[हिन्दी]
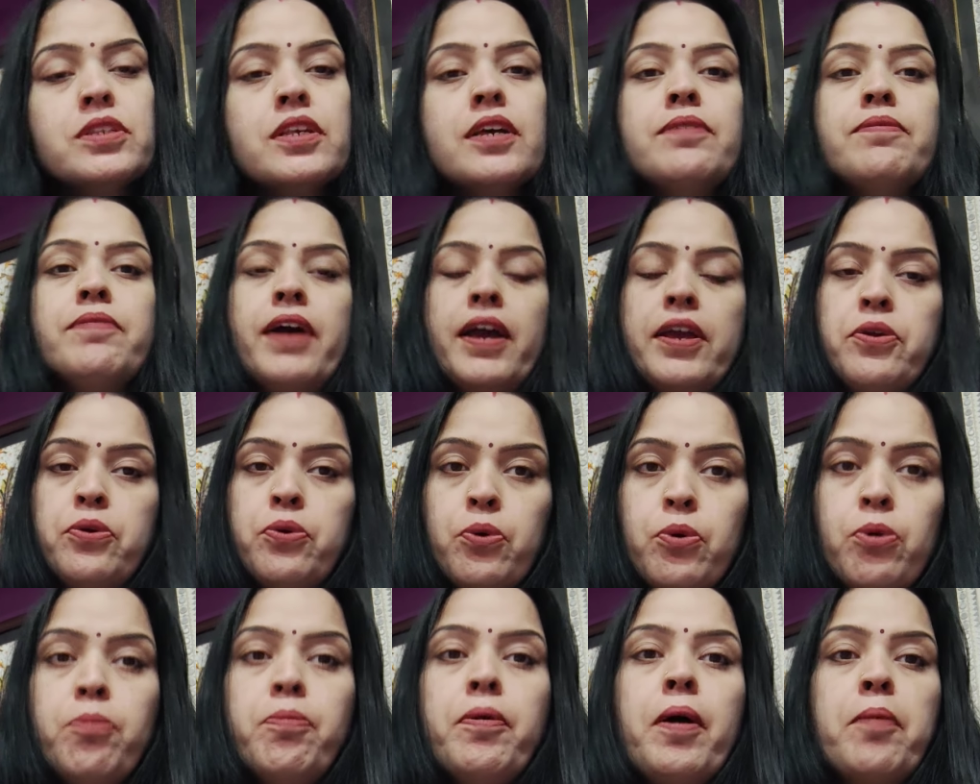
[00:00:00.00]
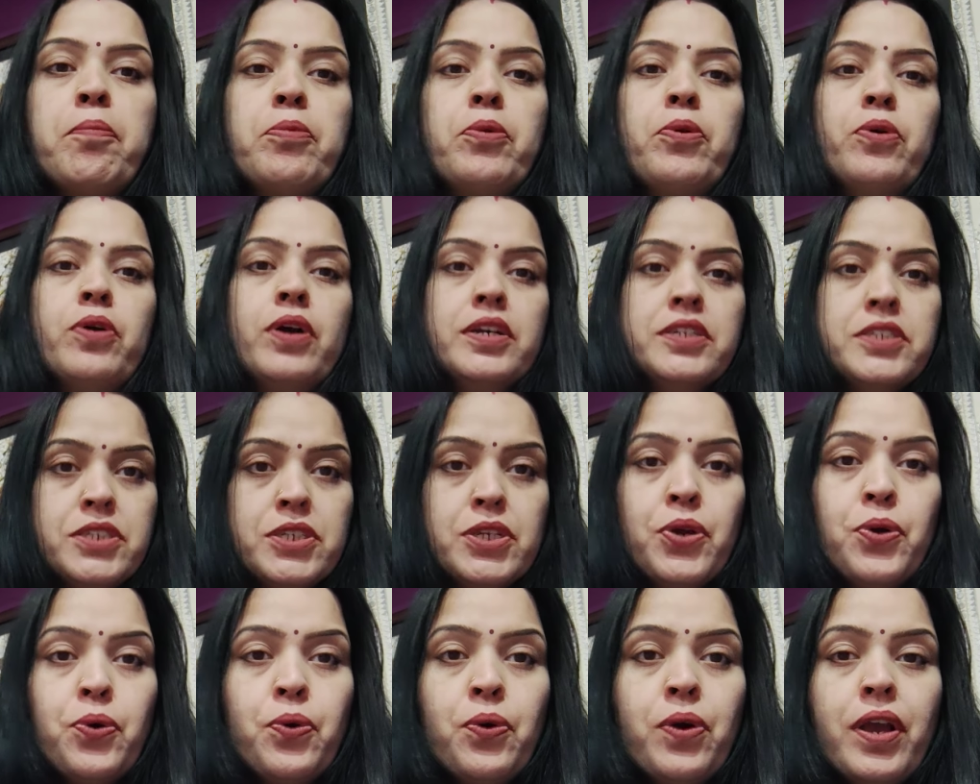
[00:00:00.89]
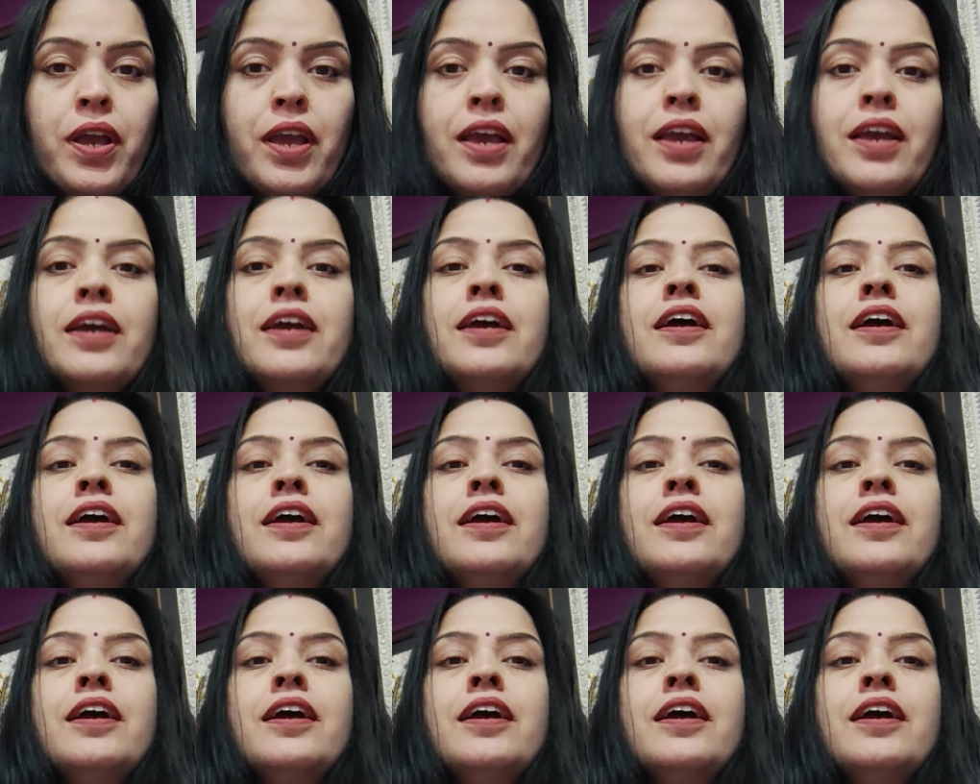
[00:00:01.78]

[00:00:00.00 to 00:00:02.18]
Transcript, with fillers: सब आई होप आप लोग अच्छे होंगे